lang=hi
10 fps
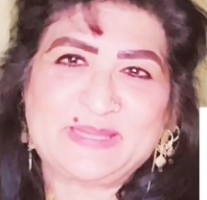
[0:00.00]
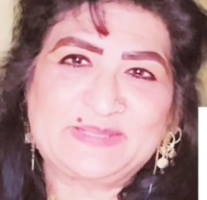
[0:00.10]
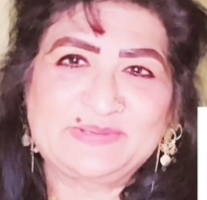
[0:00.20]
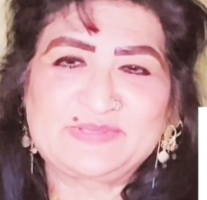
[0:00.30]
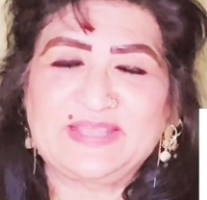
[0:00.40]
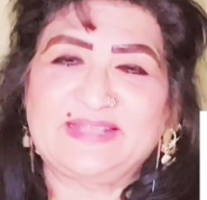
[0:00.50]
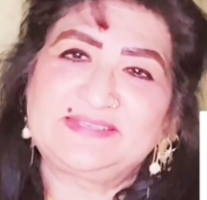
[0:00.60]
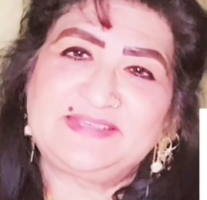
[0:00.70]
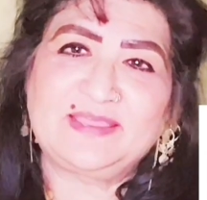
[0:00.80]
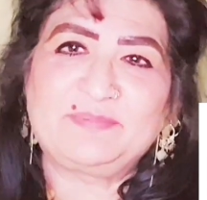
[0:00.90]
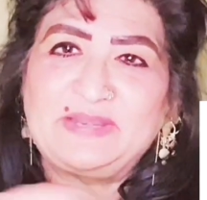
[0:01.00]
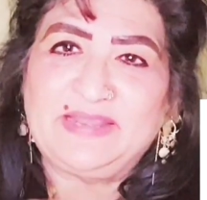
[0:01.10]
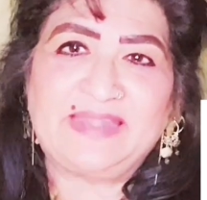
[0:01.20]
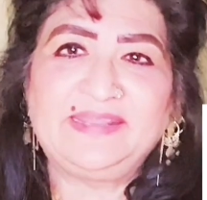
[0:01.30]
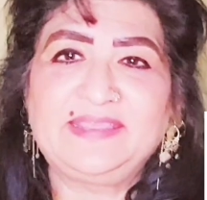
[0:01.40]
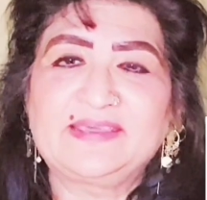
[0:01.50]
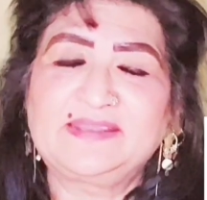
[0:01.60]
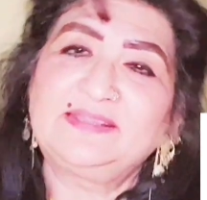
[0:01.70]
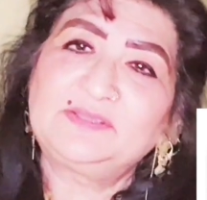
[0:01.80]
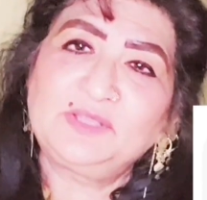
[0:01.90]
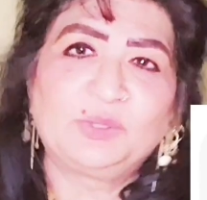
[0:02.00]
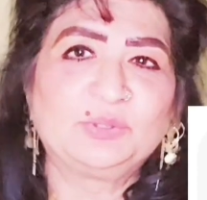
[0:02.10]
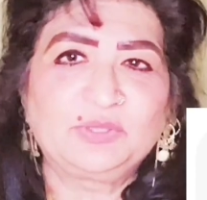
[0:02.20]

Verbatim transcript: केटरिंग उसने कहा जी ठीक है फिर लैंड नहीं करने देते हो